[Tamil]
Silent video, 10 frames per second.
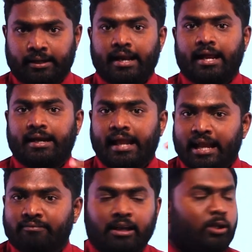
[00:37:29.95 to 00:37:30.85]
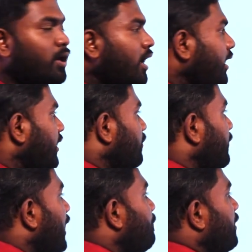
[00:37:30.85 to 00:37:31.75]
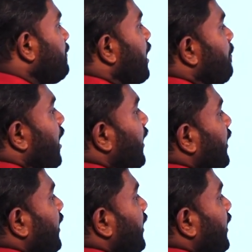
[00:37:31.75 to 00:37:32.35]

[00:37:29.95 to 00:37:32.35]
ஏன்னா நேர் வேல்யூவாக இருக்கும் நேர் பெருமானமாக